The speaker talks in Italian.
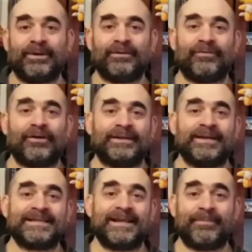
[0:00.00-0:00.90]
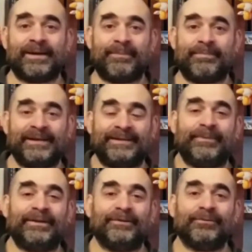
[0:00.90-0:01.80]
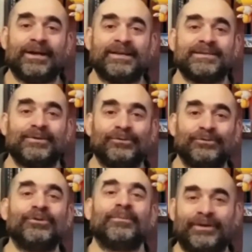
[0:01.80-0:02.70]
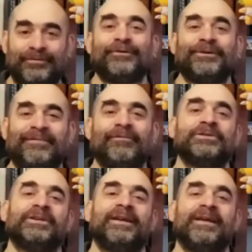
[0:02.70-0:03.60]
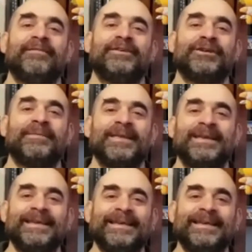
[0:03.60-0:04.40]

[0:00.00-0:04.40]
e pianoforte sembra apparentemente un classico duo pianoforte e voce e invece